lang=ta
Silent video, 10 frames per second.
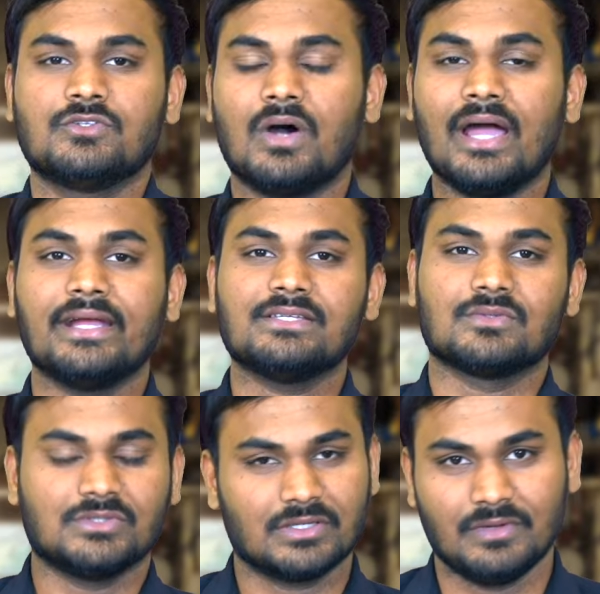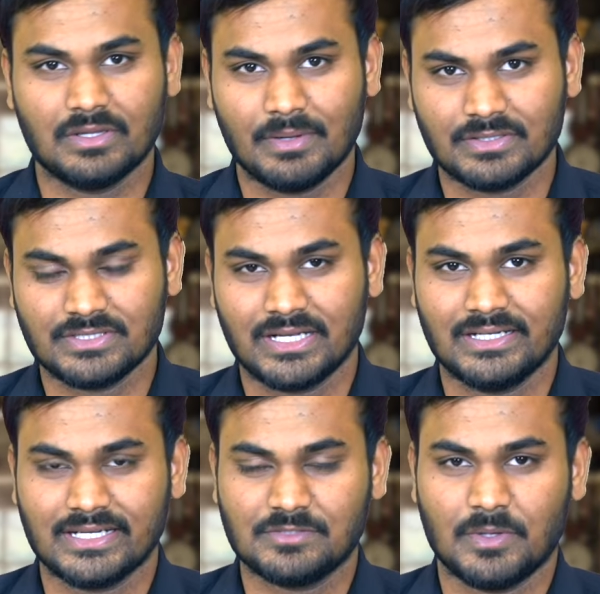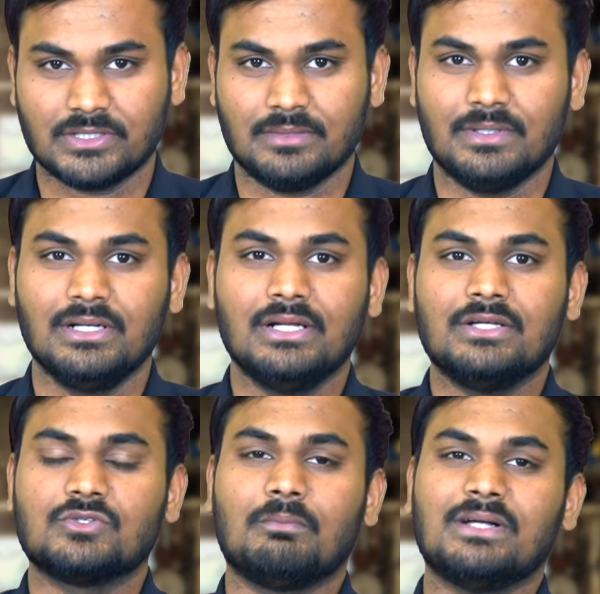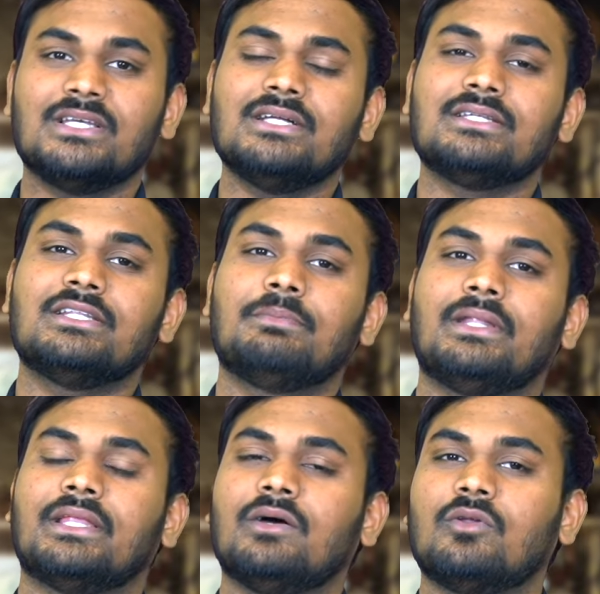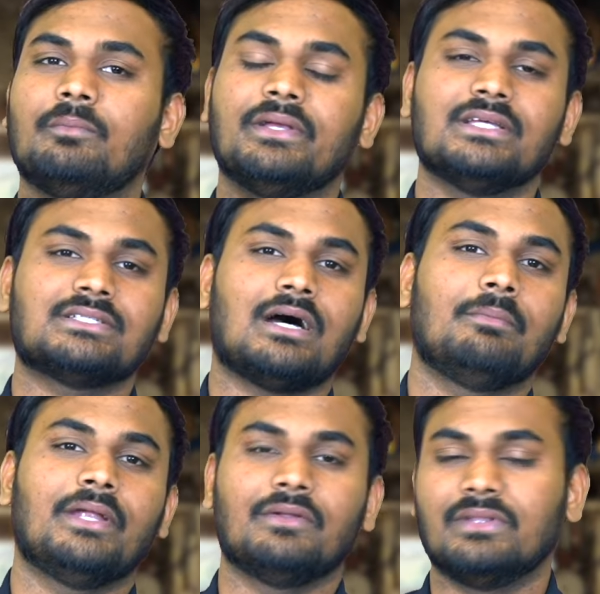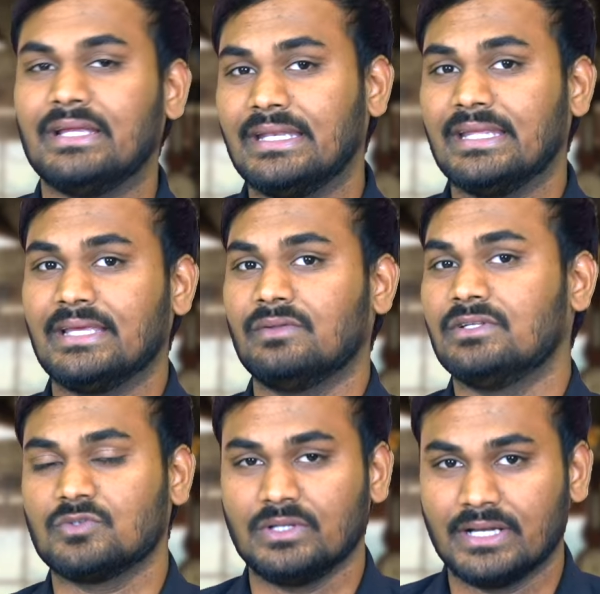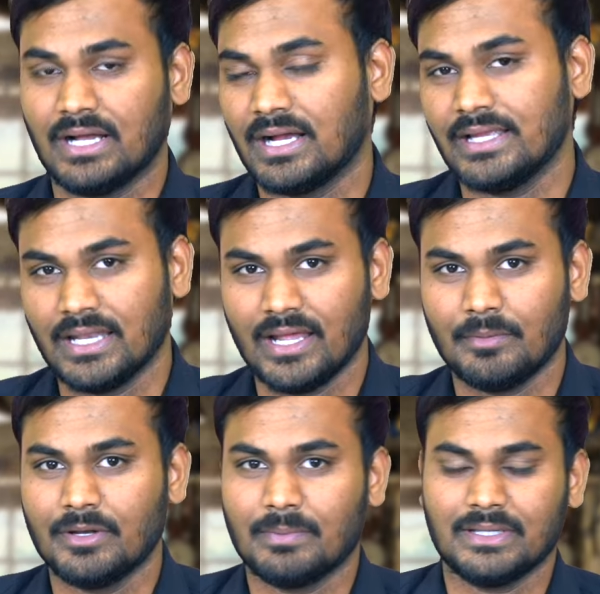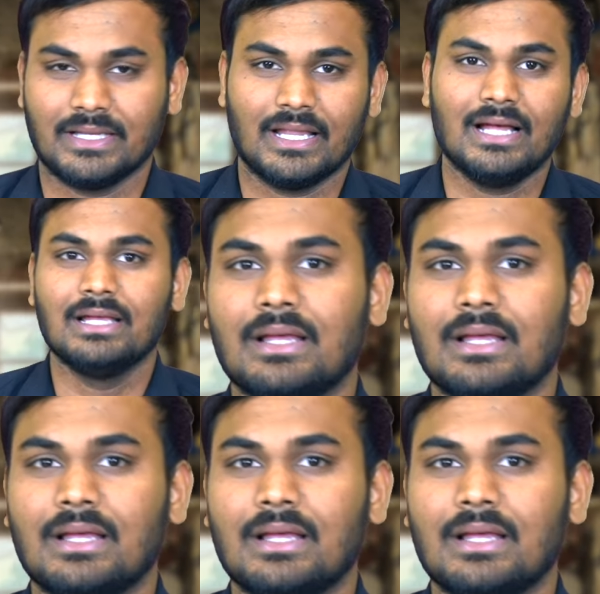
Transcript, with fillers: ஸோ ஹாய் கேஸ் ஒன்ஸ் வெல்கம் பேக் டு சேனல் ட்ரைஸ் பாக் தமிழ் ஸோ பஜாஜ் இருந்து பார்த்தீங்கன்னா ஒரு பிக்கஸ்ட் அப்டேட் வந்து இன்னைக்கே வந்து சொல்லியிருக்காங்க என்ன அப்படின்னு பார்த்தீங்கன்னா